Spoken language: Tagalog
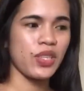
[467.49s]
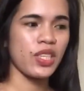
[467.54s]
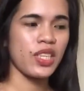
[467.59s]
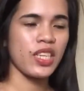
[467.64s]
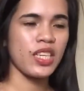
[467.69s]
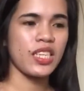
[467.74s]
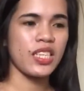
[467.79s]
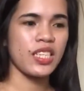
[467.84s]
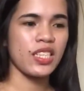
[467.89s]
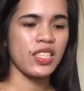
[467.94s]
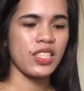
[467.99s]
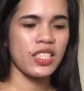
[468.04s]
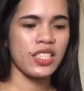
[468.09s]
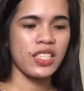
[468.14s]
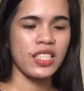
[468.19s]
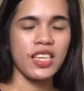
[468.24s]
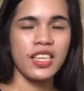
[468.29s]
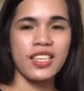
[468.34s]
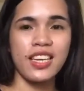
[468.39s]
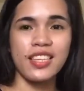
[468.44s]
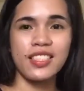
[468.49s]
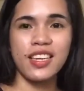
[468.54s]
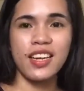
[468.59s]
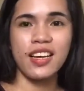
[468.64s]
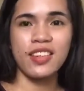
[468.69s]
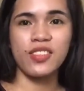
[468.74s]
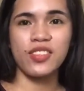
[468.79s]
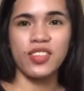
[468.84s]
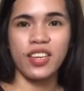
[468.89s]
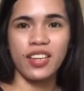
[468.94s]
Burn is
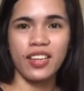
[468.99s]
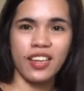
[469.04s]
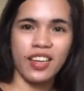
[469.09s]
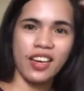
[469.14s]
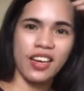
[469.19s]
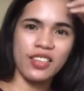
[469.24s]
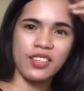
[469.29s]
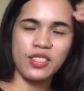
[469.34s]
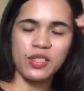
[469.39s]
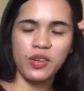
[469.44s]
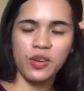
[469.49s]
nasa Australia.